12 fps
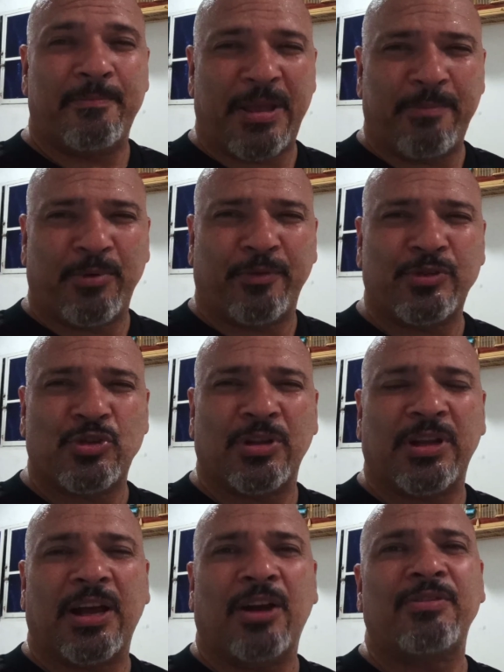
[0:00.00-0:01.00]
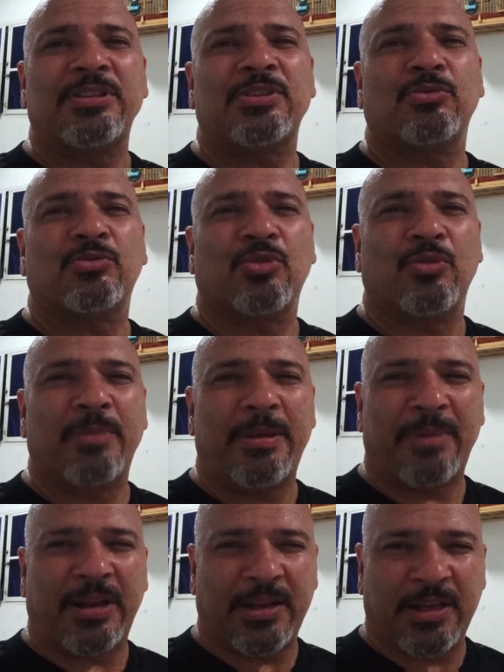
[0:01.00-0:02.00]
bem profissional, vai ser um jogo
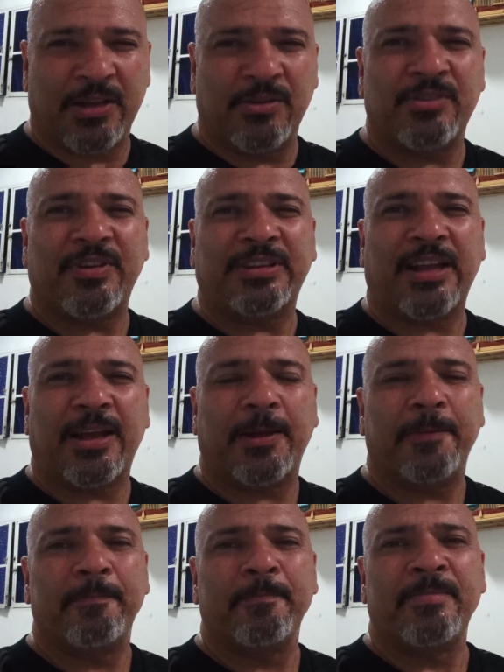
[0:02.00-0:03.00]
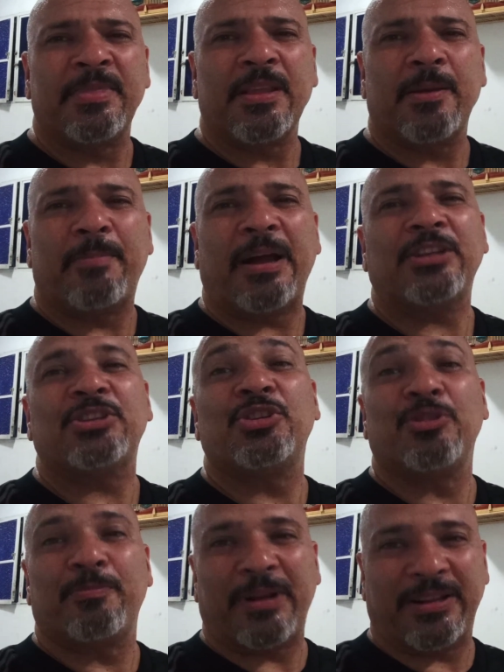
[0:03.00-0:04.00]
bem maneiro, a gente vai estar tá
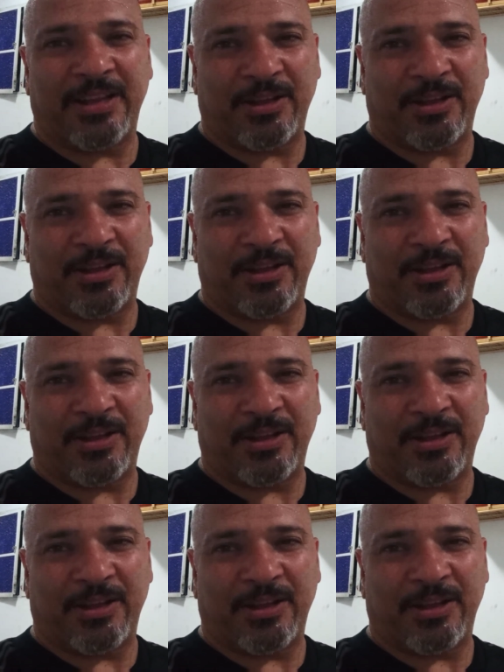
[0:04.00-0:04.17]
partindo para